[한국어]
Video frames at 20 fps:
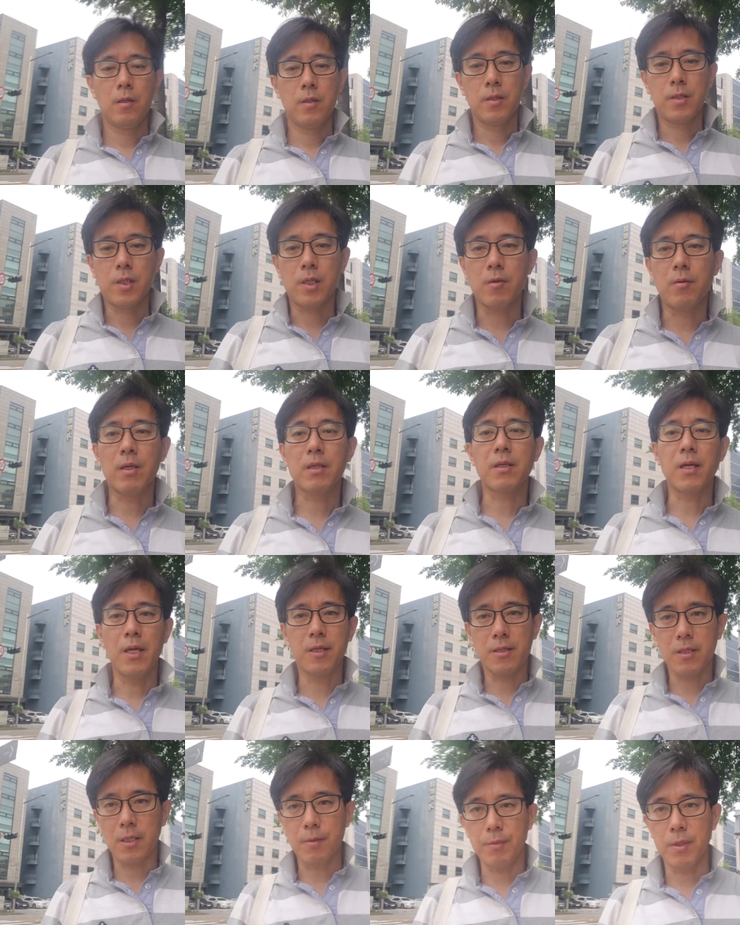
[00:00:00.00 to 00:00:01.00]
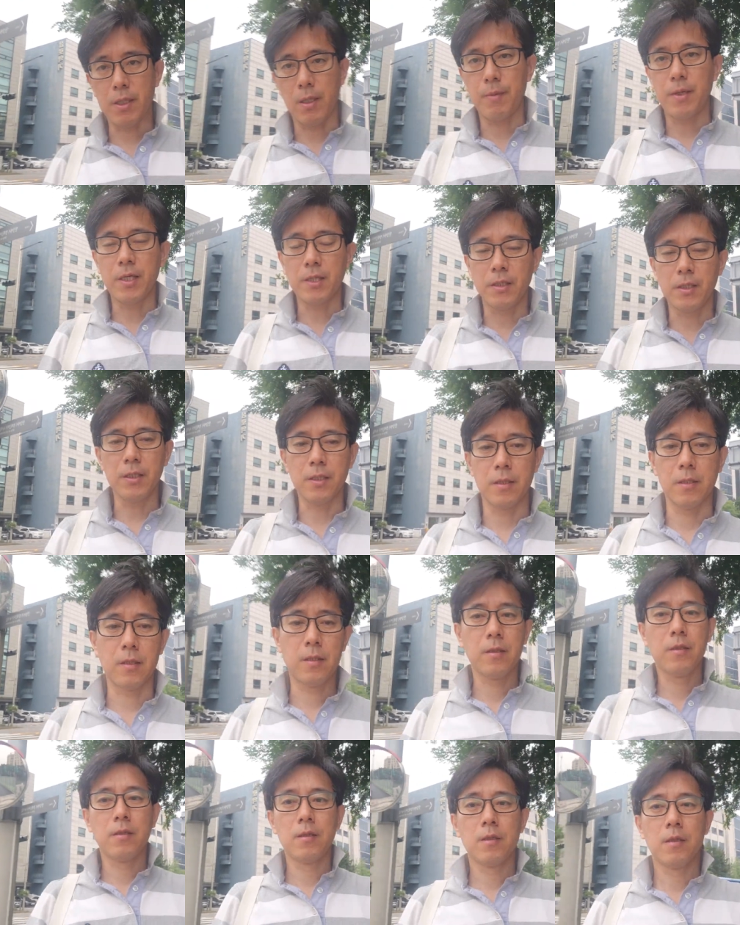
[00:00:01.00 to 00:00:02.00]
지금 와서 해석입니다만은
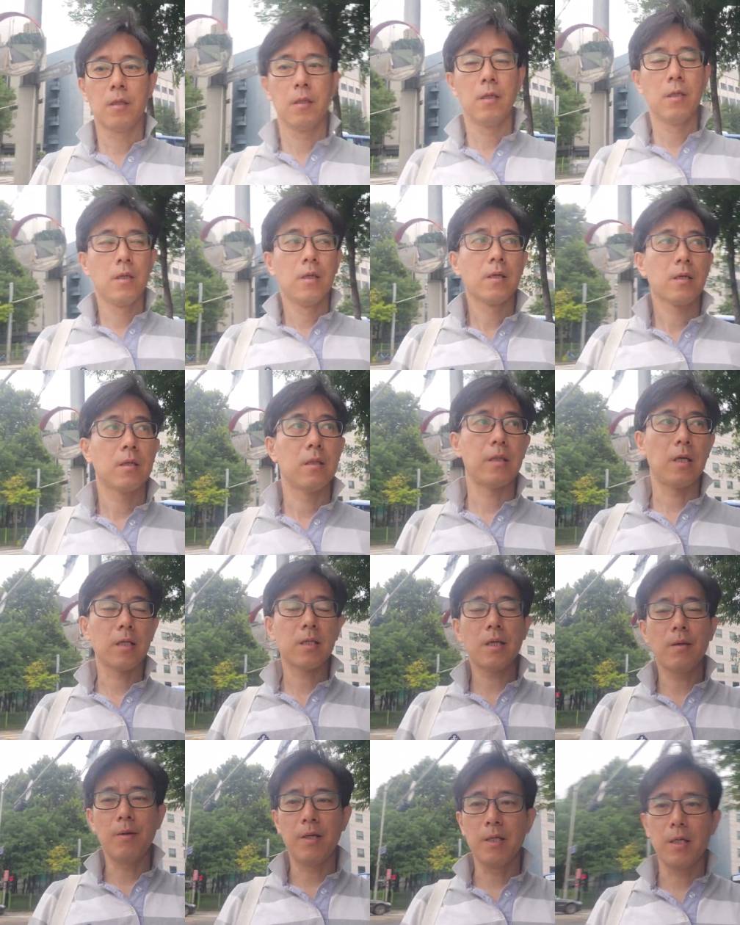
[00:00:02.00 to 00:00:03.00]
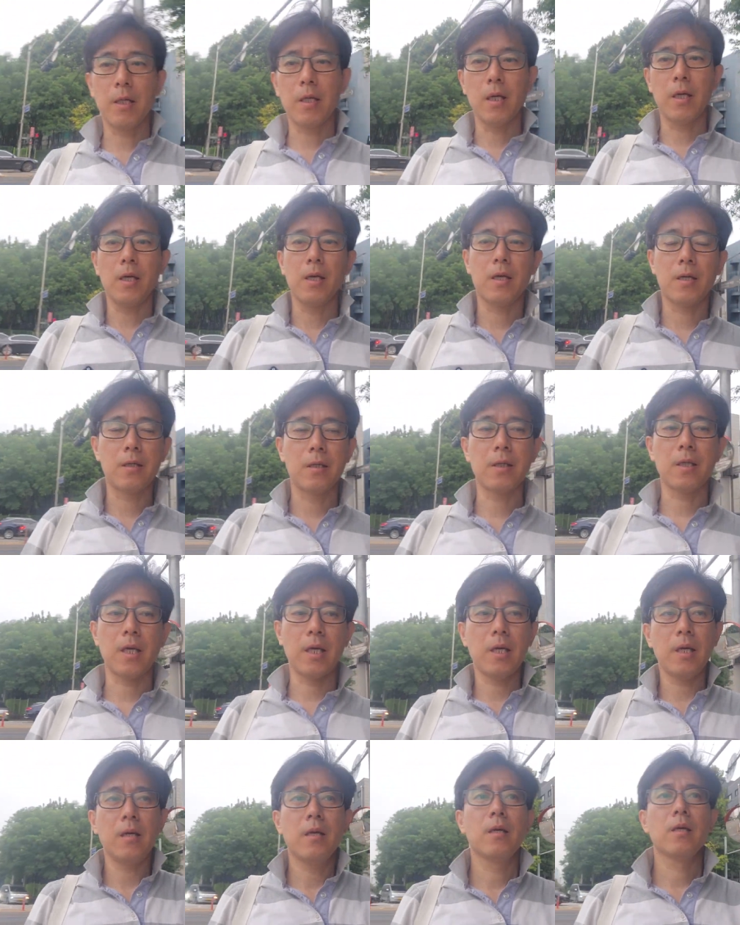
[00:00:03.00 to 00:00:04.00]
그 당시에 만약에
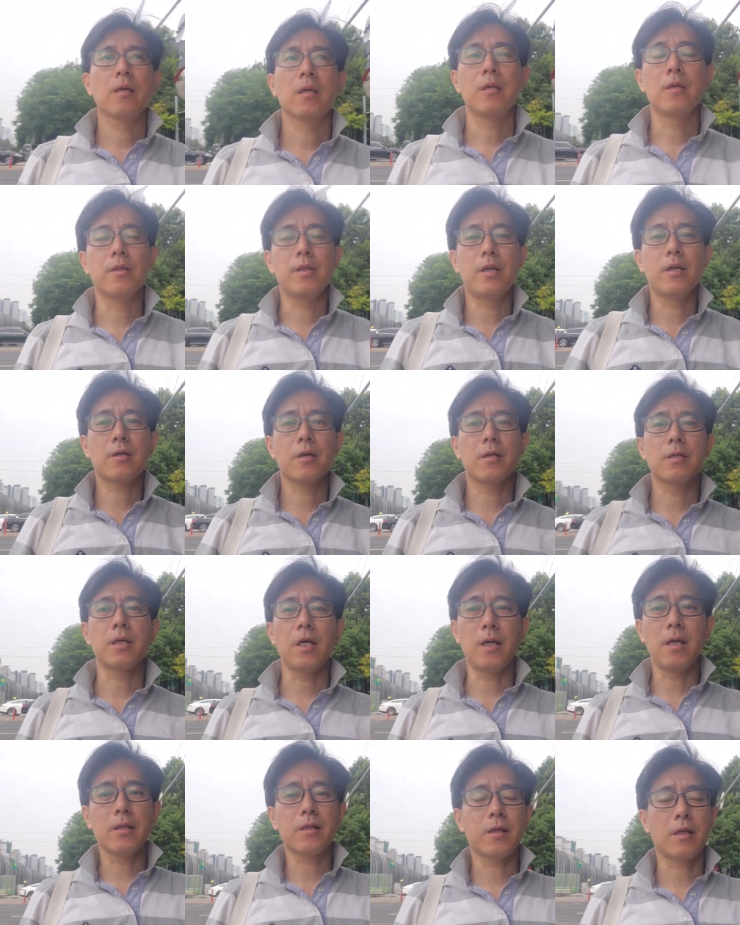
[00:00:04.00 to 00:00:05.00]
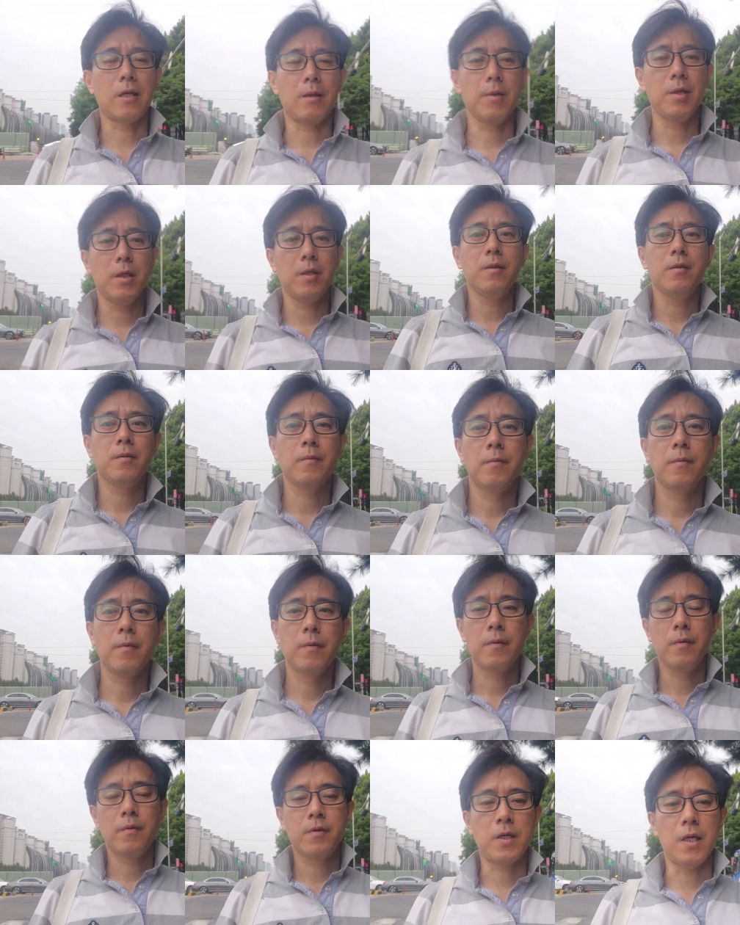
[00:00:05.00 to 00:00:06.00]
그렇게 큰일을 겪지 않았다면
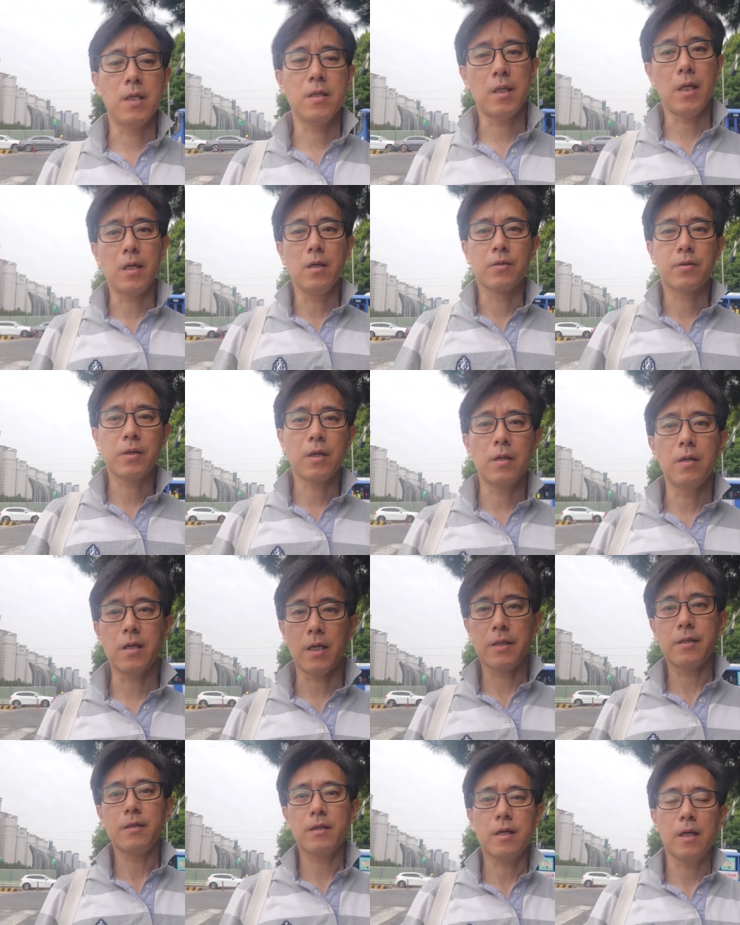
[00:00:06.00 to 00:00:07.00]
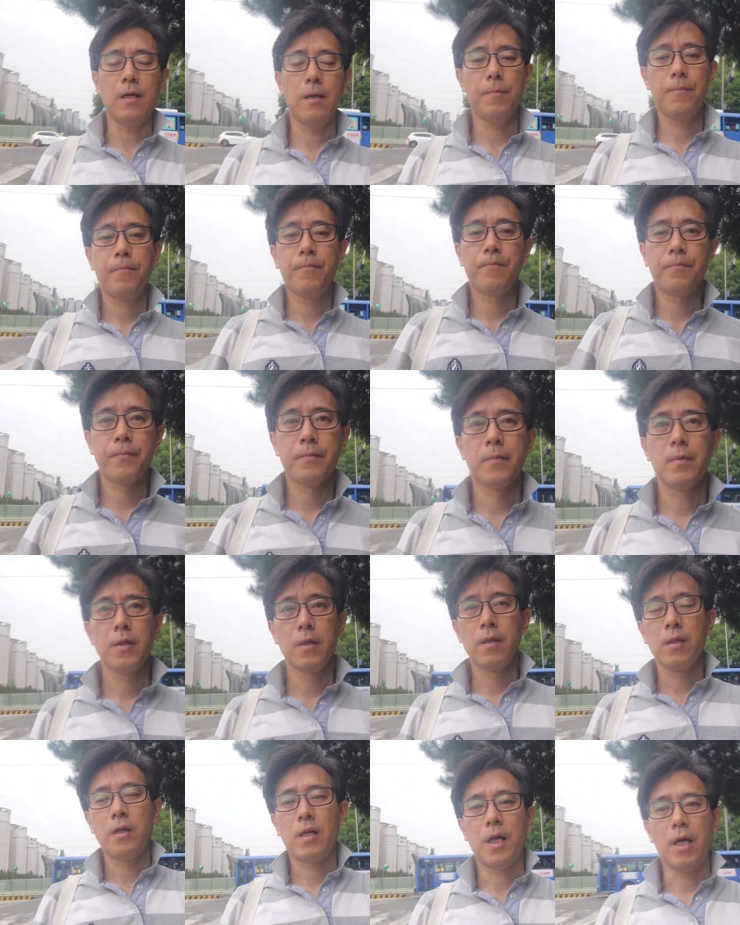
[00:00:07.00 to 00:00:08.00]
제 인생이 어떻게 흘러갔을까
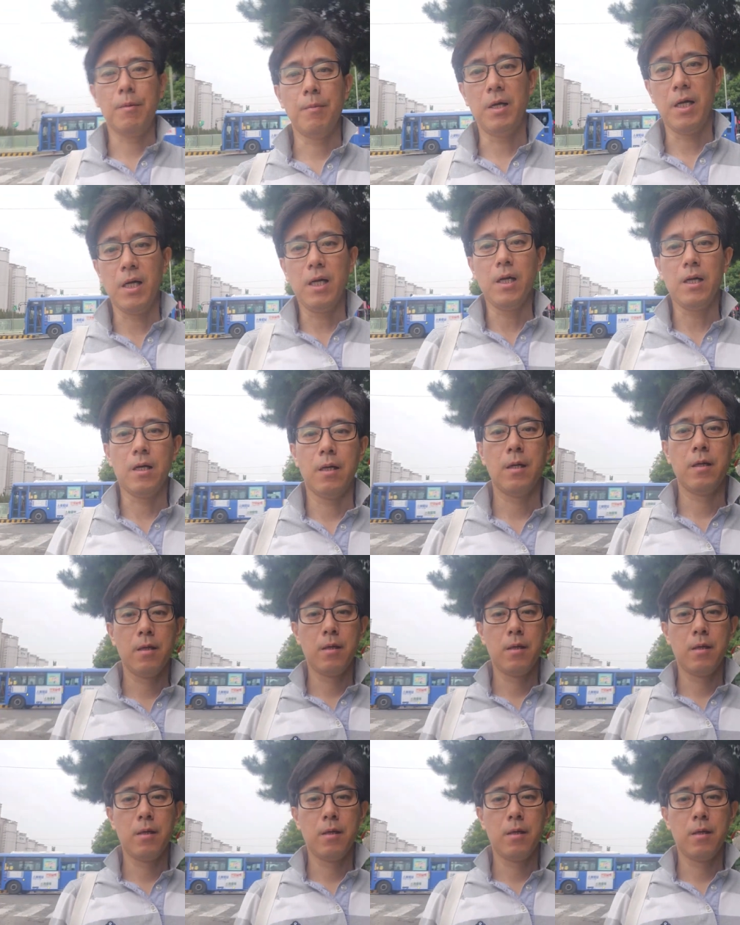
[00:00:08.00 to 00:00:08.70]
아마